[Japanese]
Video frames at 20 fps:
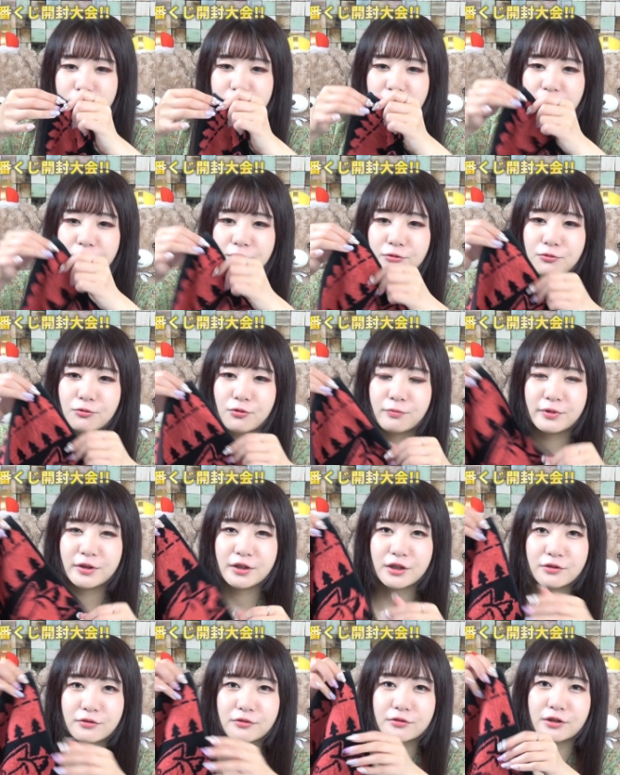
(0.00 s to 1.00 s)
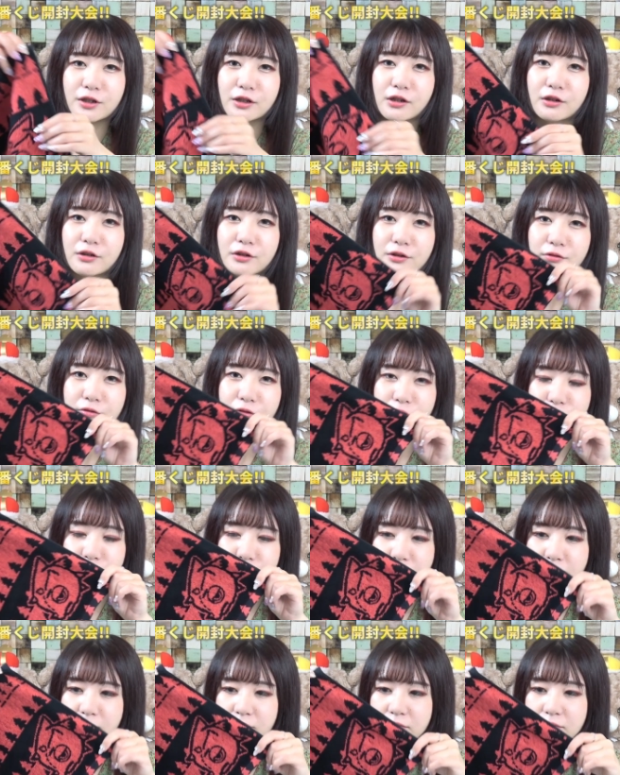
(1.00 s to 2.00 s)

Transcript: こうちゃんと伸びにくくねなってるんですよ